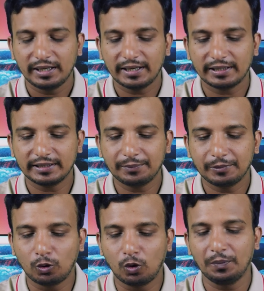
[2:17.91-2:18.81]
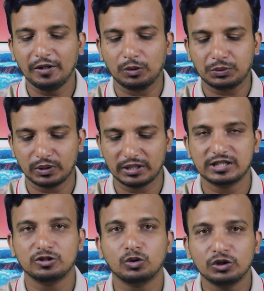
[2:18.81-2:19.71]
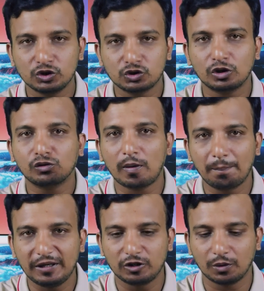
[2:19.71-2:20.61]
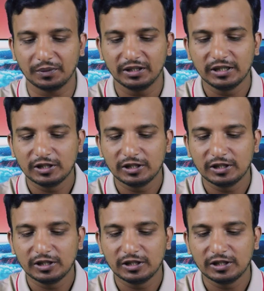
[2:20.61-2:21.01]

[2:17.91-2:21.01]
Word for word: এখানে দেখবেন ওপেন অপশন আছে যখন ইনস্টল কমপ্লিট হবে